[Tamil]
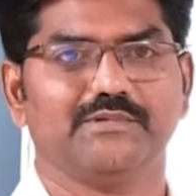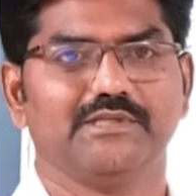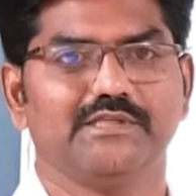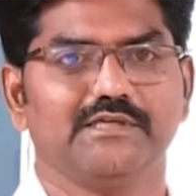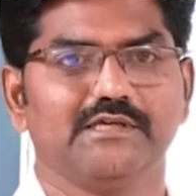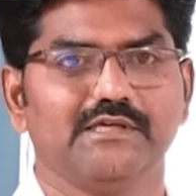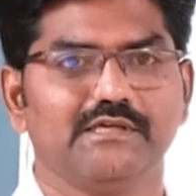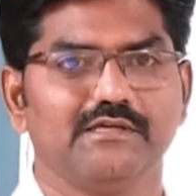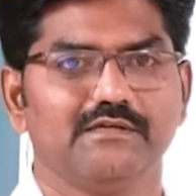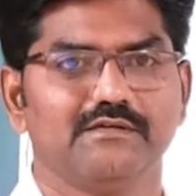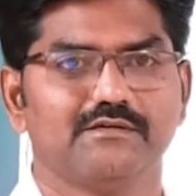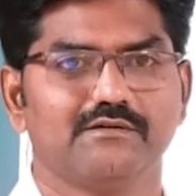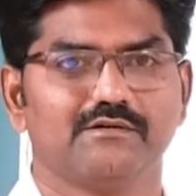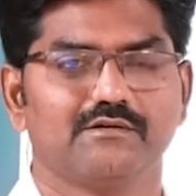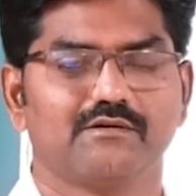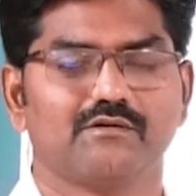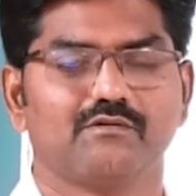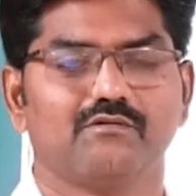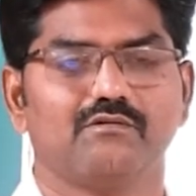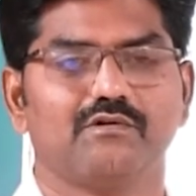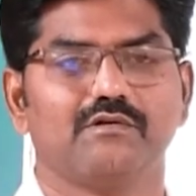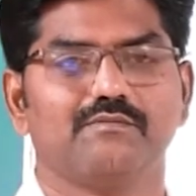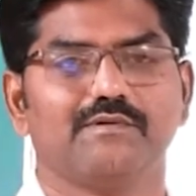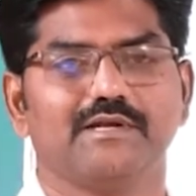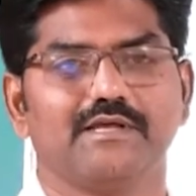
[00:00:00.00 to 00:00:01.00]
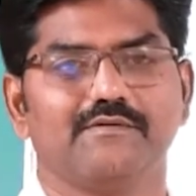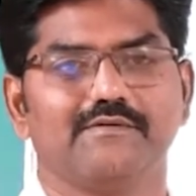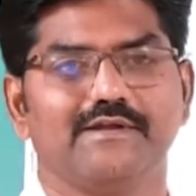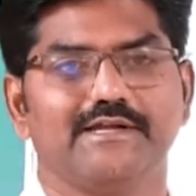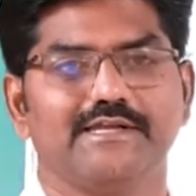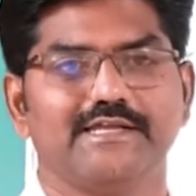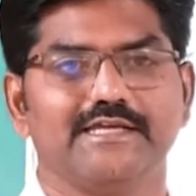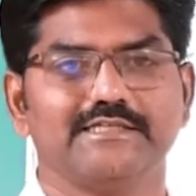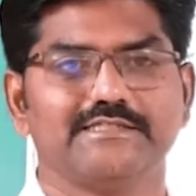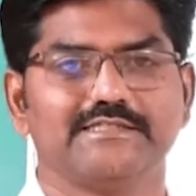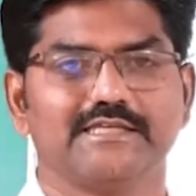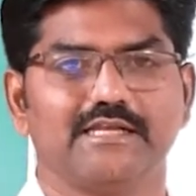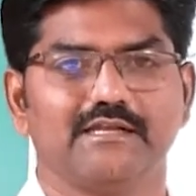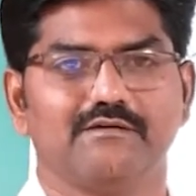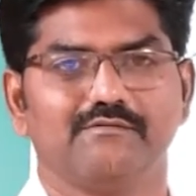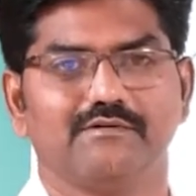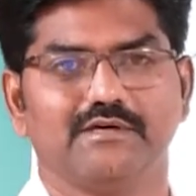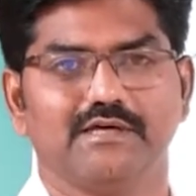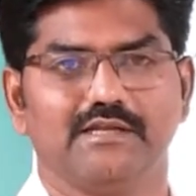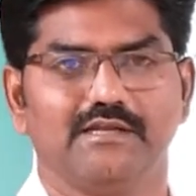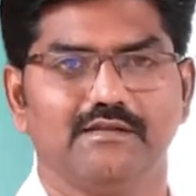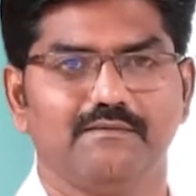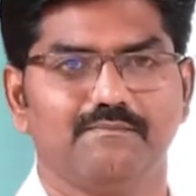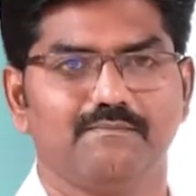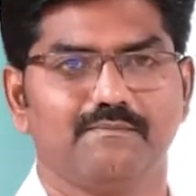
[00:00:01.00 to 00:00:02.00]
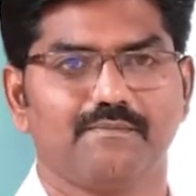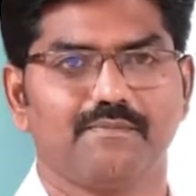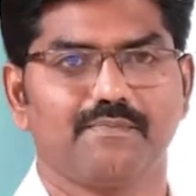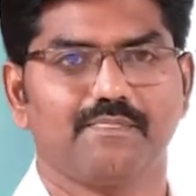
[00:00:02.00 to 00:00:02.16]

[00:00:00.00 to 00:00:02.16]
இருப்பது கொடுபட வேண்டிய செலவுகள்